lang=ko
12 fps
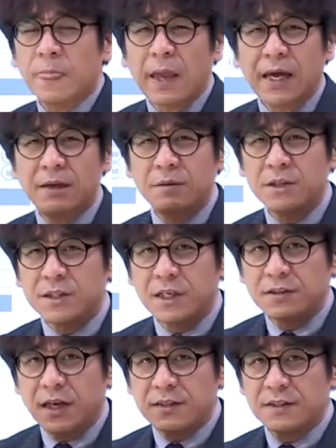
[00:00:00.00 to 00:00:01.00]
A, B,
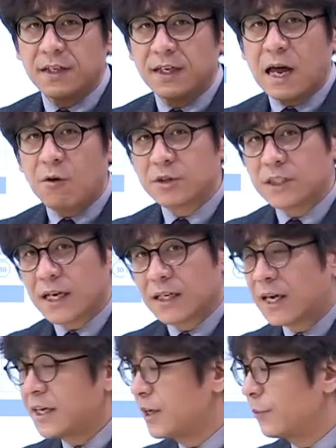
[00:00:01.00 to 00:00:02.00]
C에서 X가 나오지
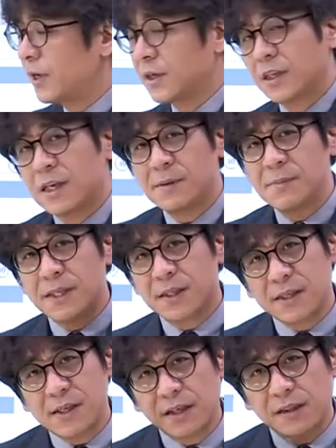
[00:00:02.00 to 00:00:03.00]
않게 하려면 이미
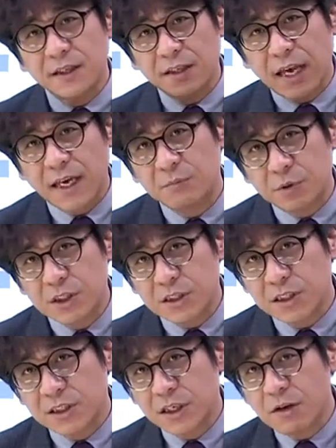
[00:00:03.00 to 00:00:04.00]
틀렸던 A, B,
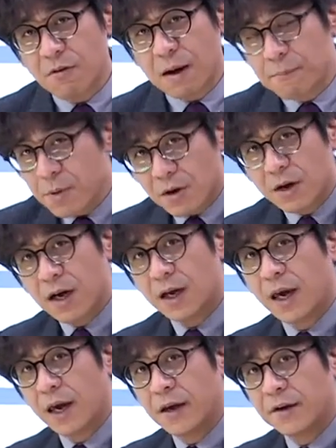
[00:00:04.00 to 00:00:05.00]
C를
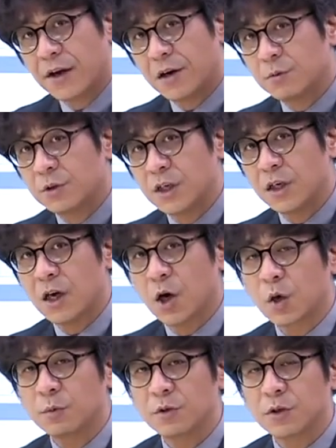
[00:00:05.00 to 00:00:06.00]
완벽하게 여러분들이
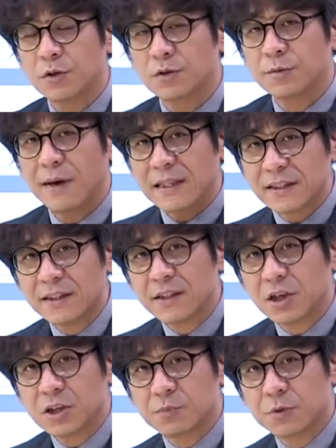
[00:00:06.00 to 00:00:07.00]
여러분 것으로 만드는
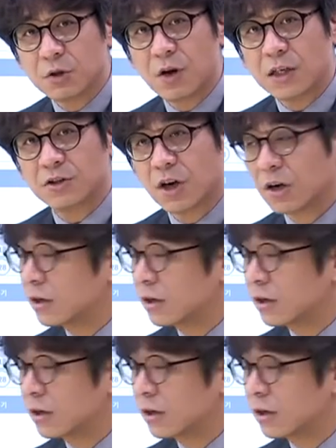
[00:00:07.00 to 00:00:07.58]
것이 필요하죠.